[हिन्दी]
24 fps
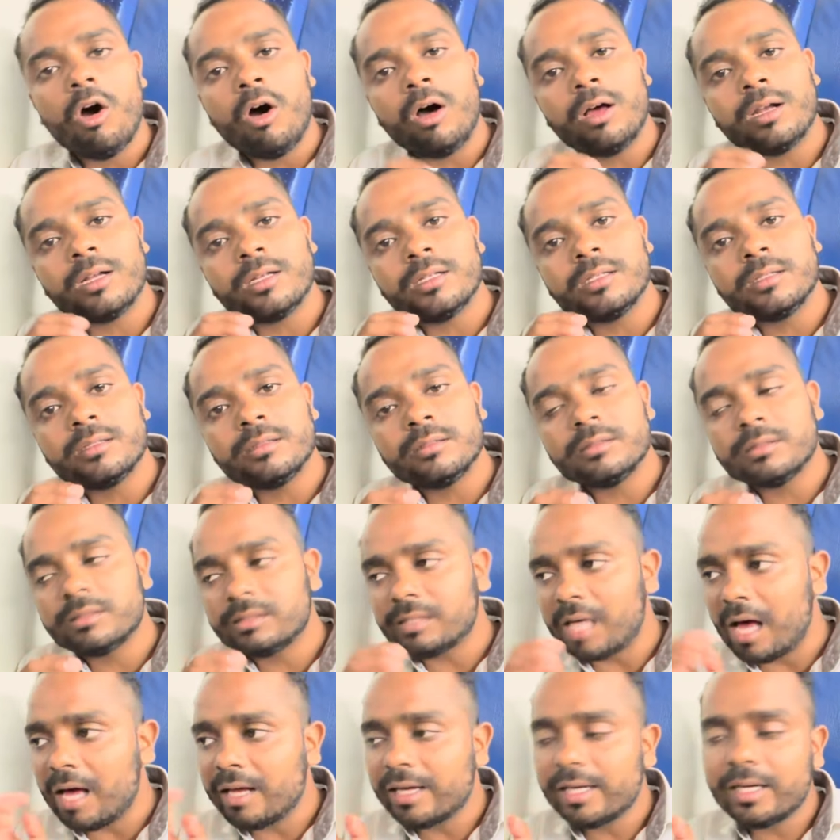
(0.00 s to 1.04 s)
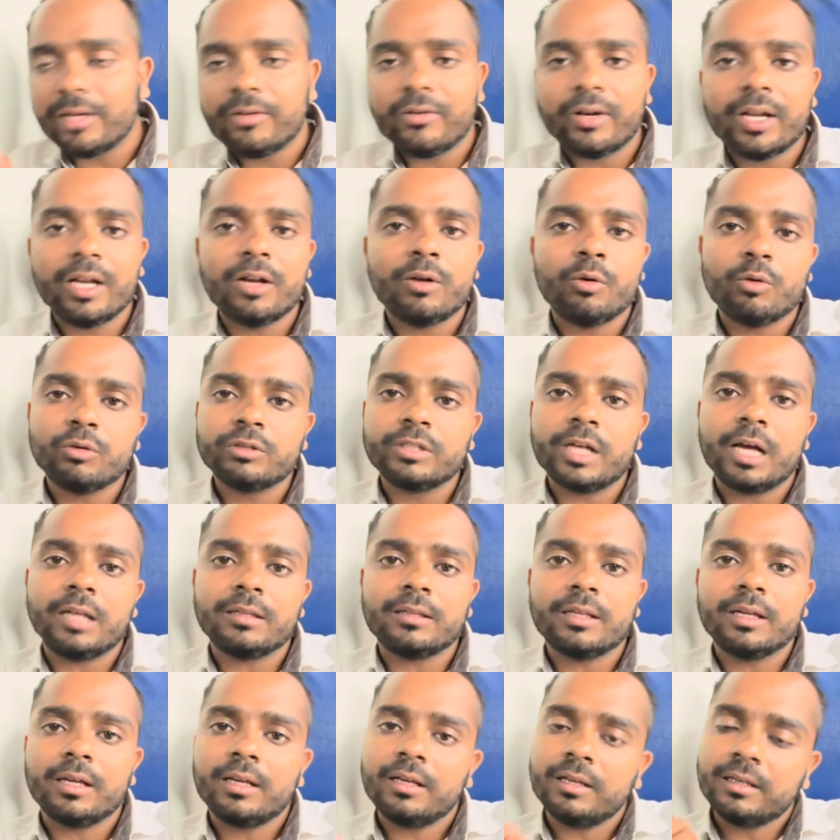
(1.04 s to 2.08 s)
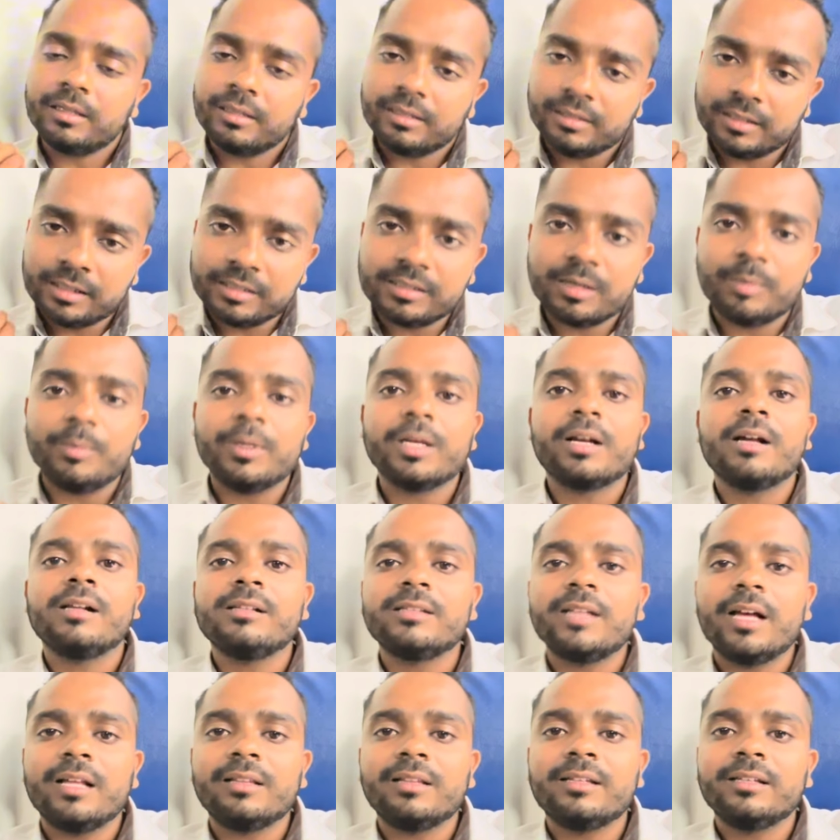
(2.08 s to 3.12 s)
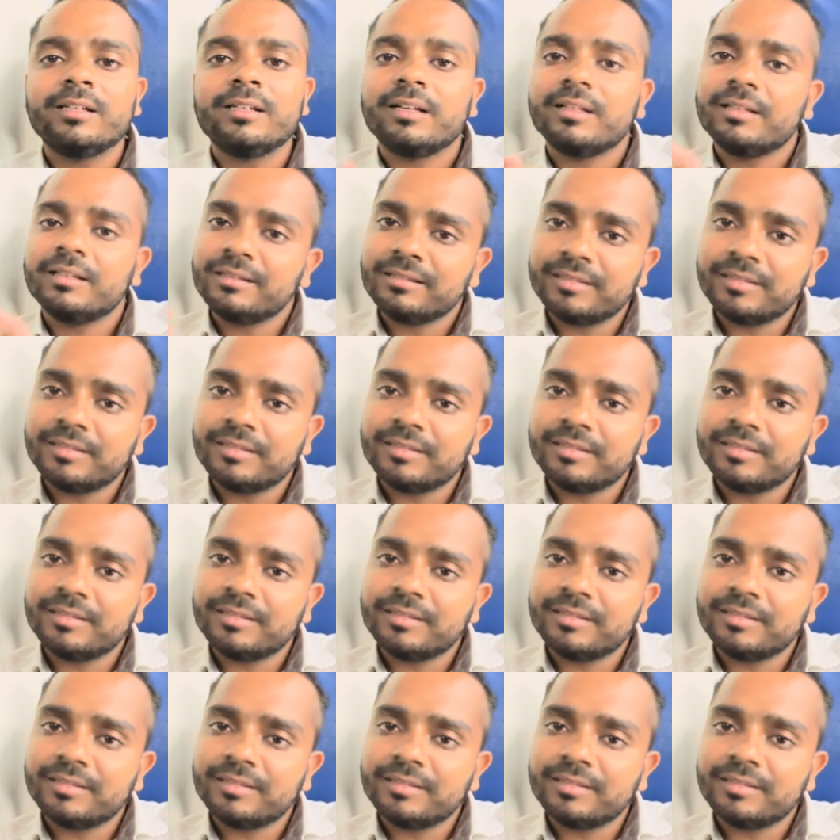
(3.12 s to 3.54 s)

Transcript: और सारे ट्रेन रुक जाते हैं ये जब निकल जाती है